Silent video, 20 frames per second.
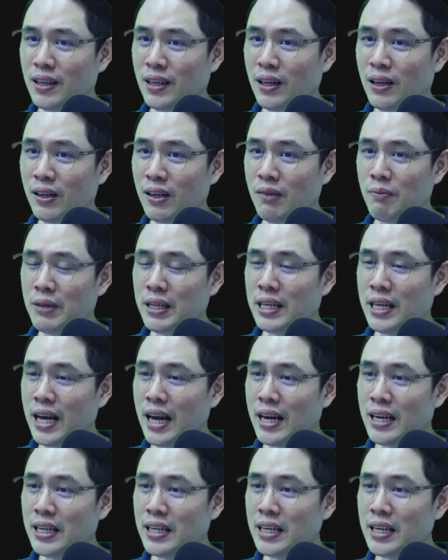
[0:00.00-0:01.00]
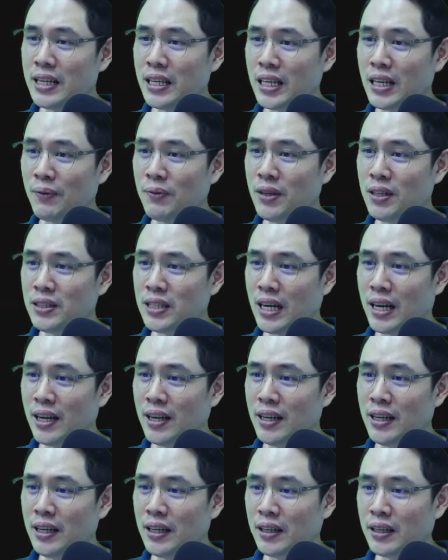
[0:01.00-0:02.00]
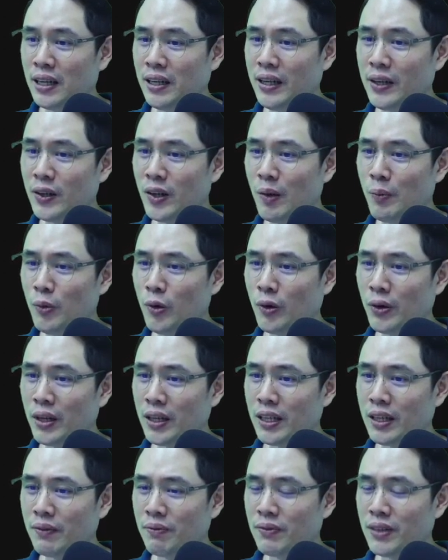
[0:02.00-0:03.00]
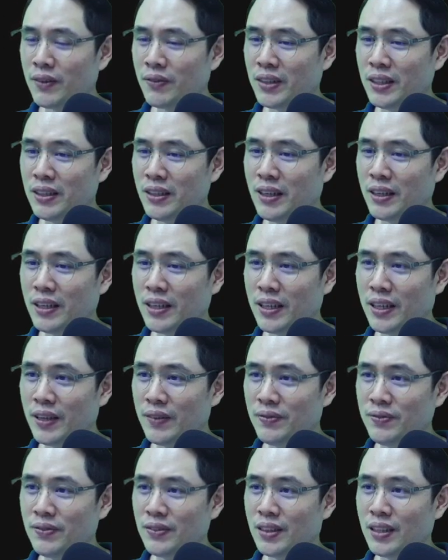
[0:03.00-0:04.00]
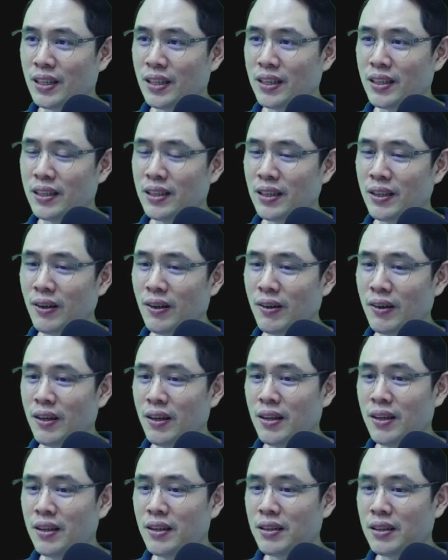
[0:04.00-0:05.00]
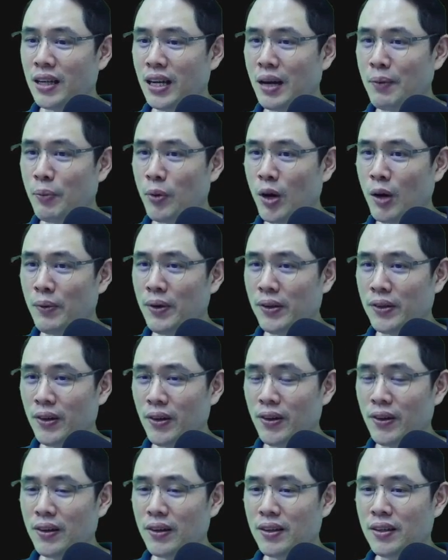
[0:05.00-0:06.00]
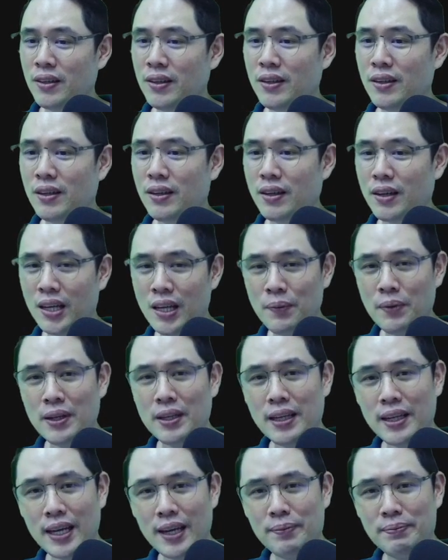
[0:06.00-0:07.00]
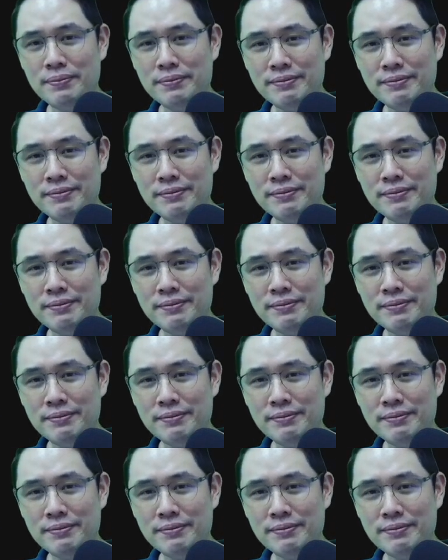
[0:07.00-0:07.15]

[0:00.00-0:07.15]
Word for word: แล้วก็มีหน้า D นะครับเพื่อจะdelete ข้อมูลนะครับแบบนี้เลยนะครับก็ถ้าพร้อมแล้วก็เริ่มกันเลยครับ